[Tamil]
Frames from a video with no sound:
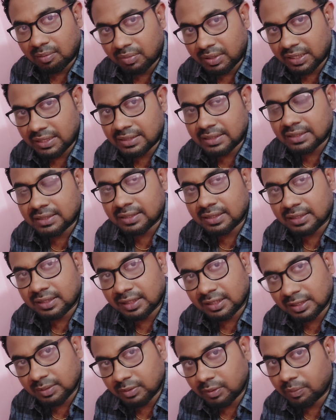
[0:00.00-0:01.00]
பேசிக்ஸே
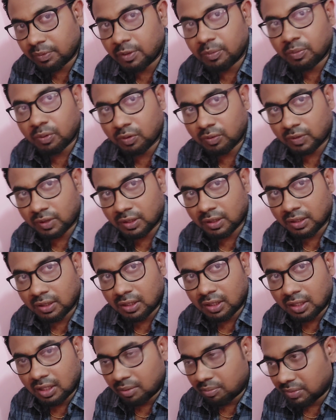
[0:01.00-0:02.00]
தெரிஞ்சாமல் எப்படி போவோம்
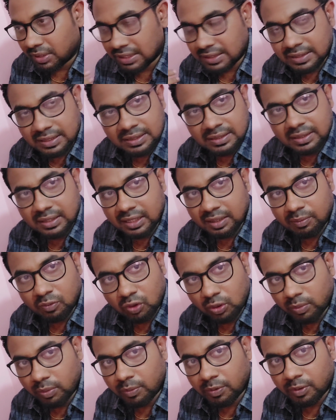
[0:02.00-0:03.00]
பேசிக்ஸ் தெரியாமல்
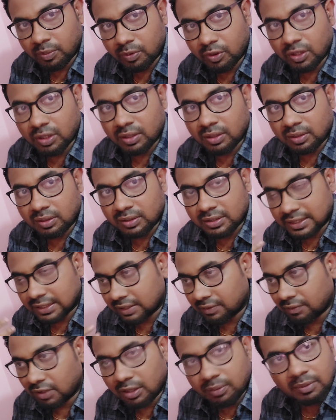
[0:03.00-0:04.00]
ஒன்றுமே பண்ண முடியாது
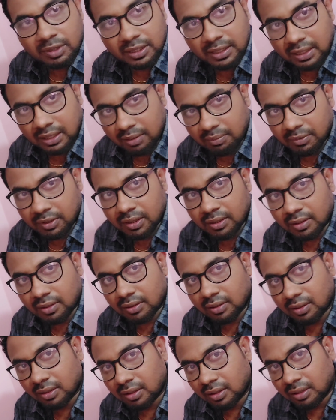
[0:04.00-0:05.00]
செகண்ட் வால்யூமில் தான் எல்லாமே
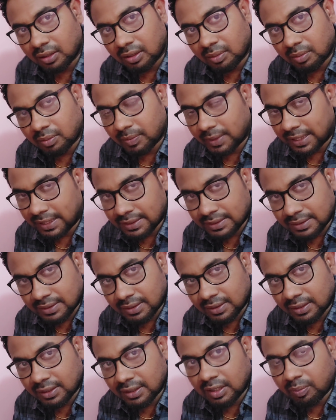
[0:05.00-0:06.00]
இருக்குது இப்போ மேக்ஸ்னு
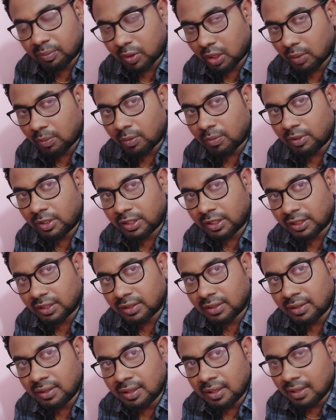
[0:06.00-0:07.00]
எடுத்திங்கன்னா
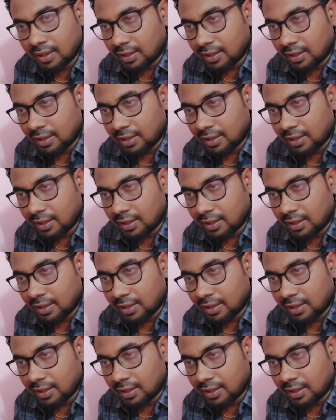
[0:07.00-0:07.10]
ப்ராபபிலிட்டிலேருந்து